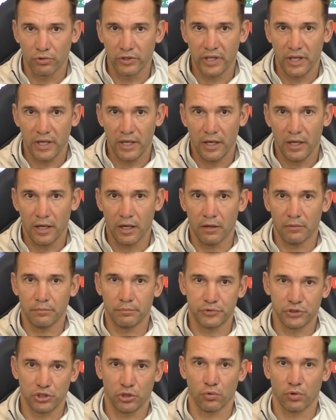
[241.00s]
che
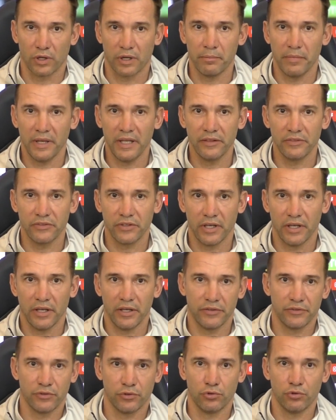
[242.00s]

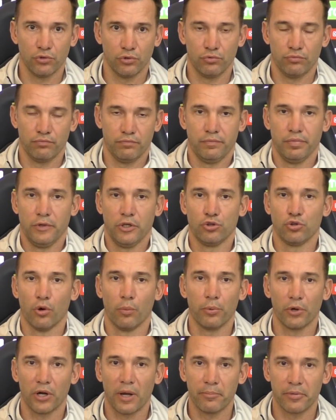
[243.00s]
sicuramente
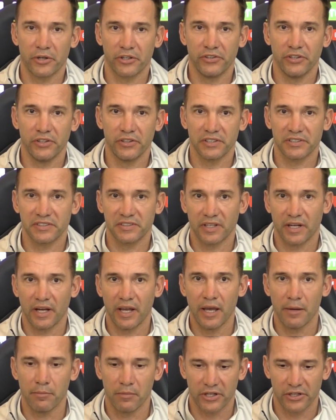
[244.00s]
dopo la partita
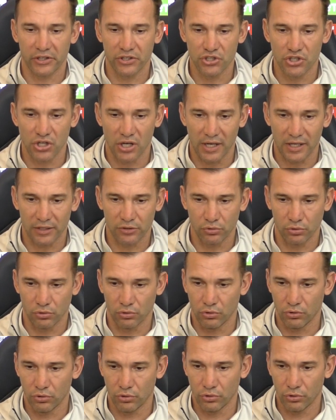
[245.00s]
sarei
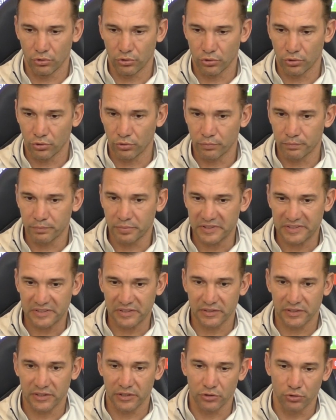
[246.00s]
amareggiato
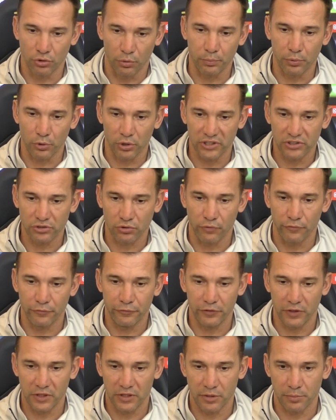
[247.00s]
eh, dopo le
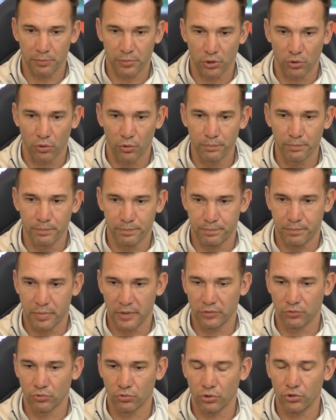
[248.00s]
sconfitte, però
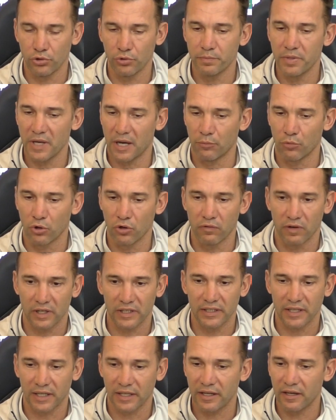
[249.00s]
noi dobbiamo
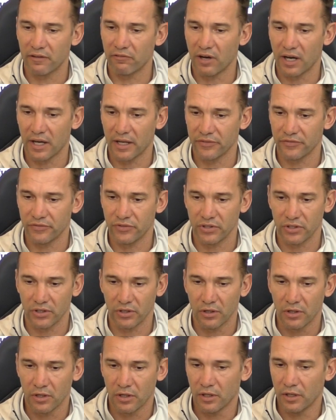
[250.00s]
guardare
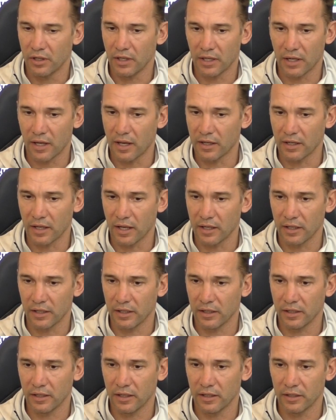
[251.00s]
avanti la,
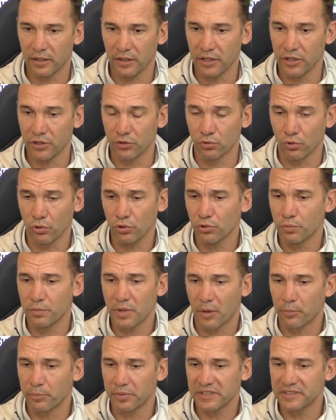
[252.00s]
la, noi
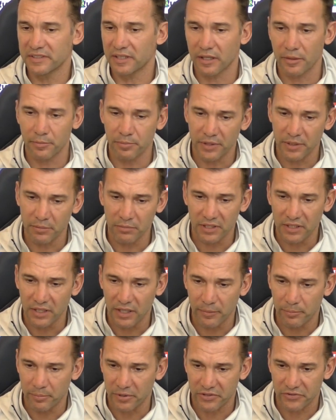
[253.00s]
dobbiamo pensare prima
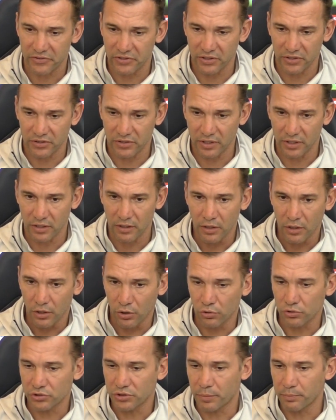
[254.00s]
delle partite,
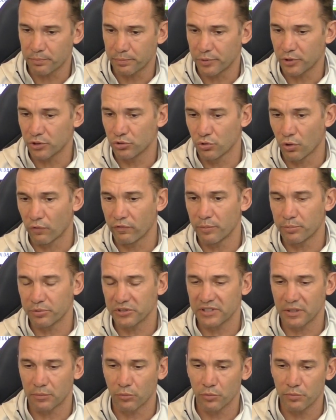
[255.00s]
cosa, dove
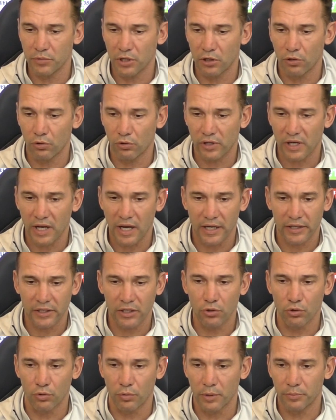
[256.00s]
possiamo
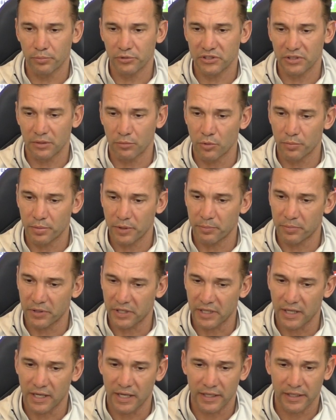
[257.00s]
migliorare, come possiamo
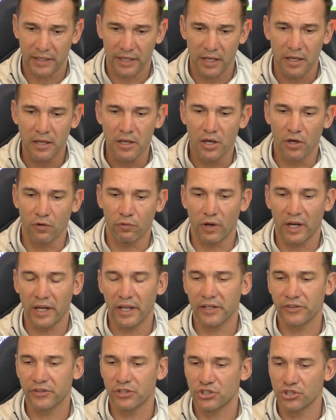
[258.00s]
preparare,
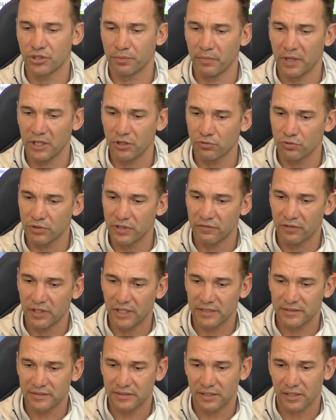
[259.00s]
quale atteggiamento deve
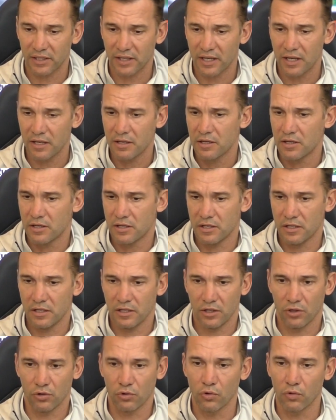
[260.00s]
essere
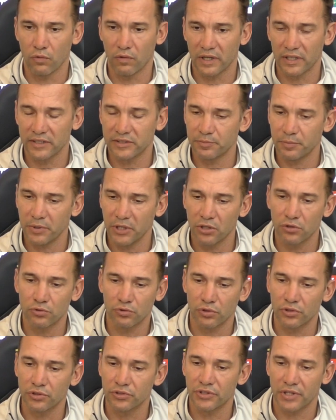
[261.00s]
e con quale
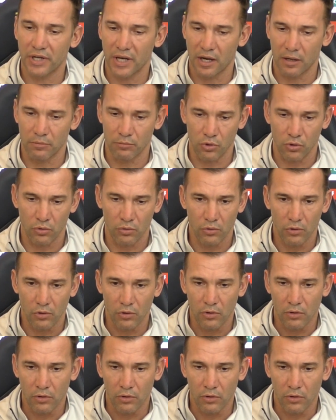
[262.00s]
spirito entriamo.